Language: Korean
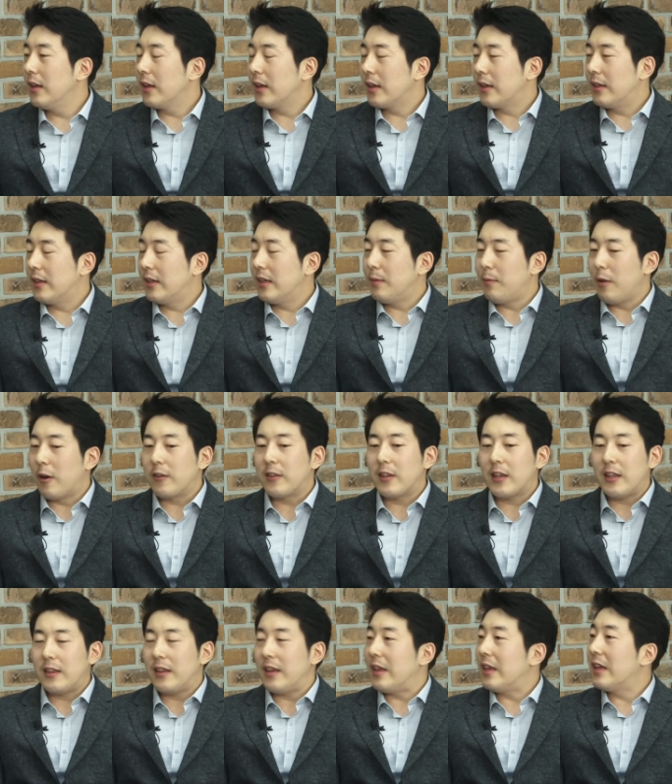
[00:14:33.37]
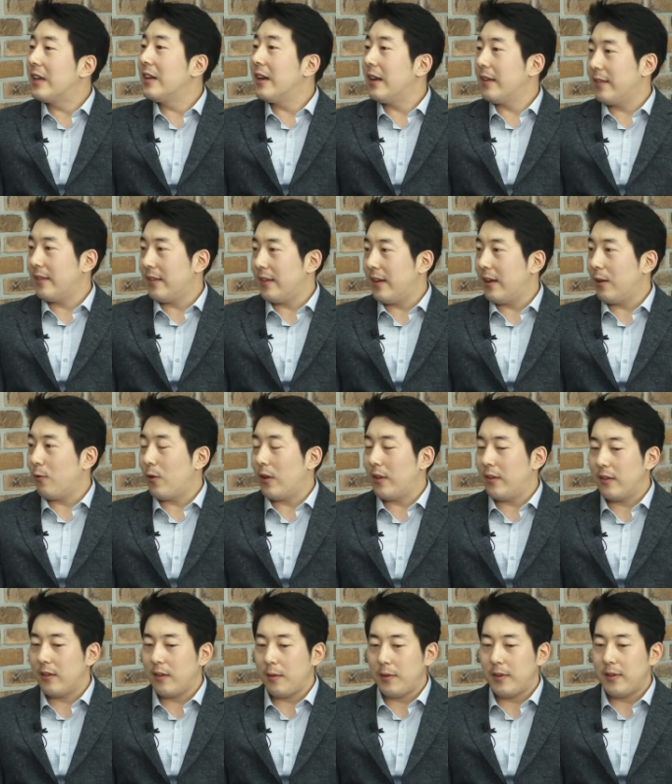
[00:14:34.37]
그 명칭이 이제 인그레스라고 하는
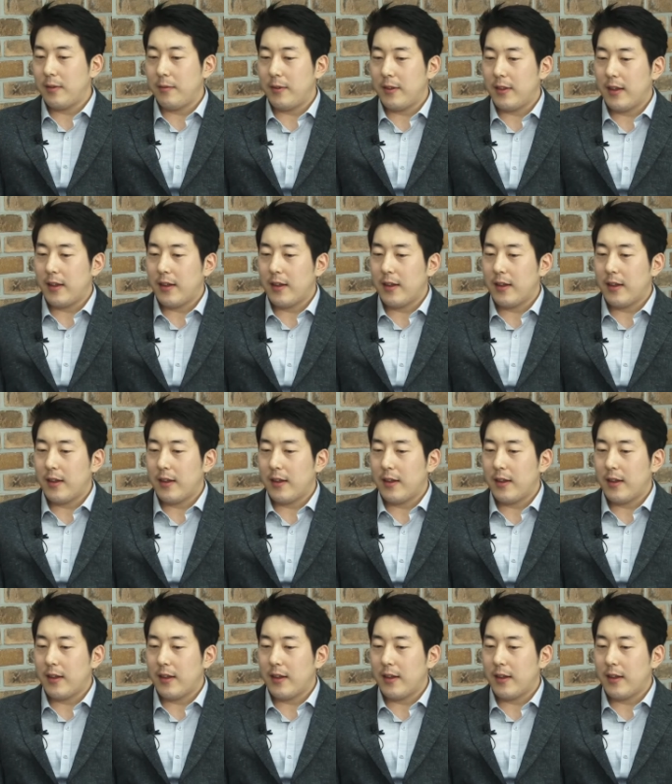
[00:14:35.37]
음. 서비스입니다.